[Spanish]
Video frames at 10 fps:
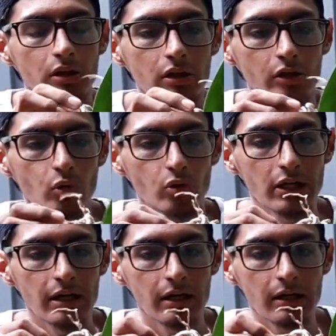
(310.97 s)
en
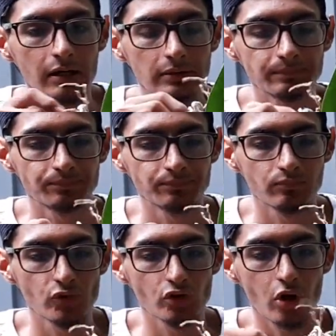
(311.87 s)
una
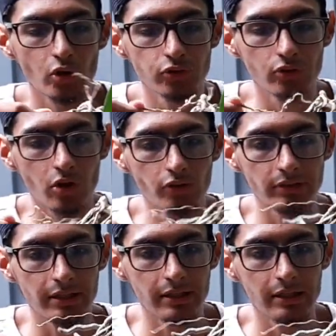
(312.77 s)
solución
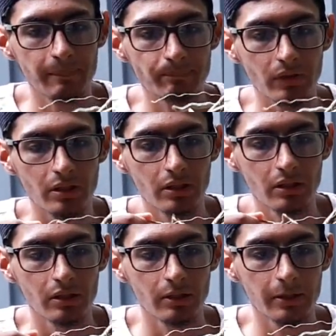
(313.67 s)
de
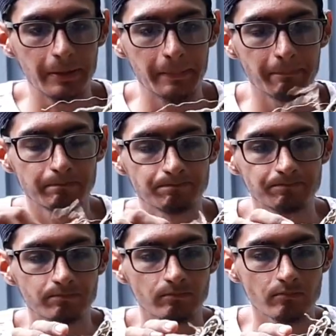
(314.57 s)
eh,
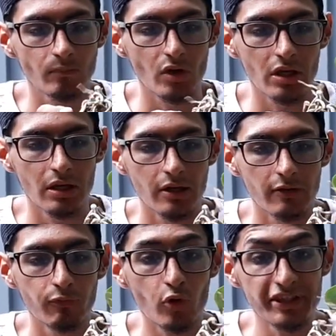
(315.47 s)

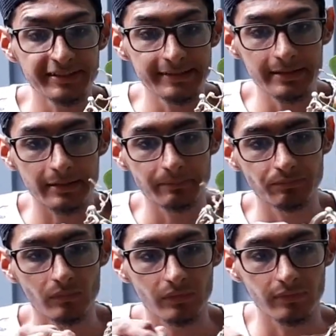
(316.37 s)
fungicida.
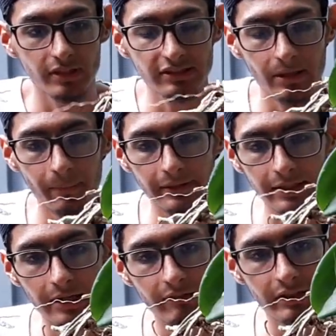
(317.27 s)
De esta
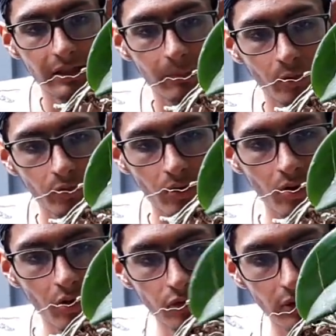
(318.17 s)
manera evitamos
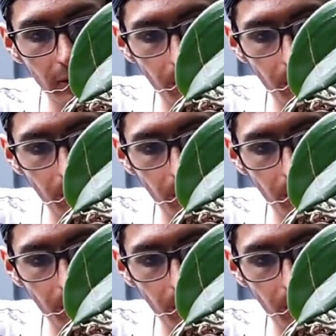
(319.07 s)
hongos que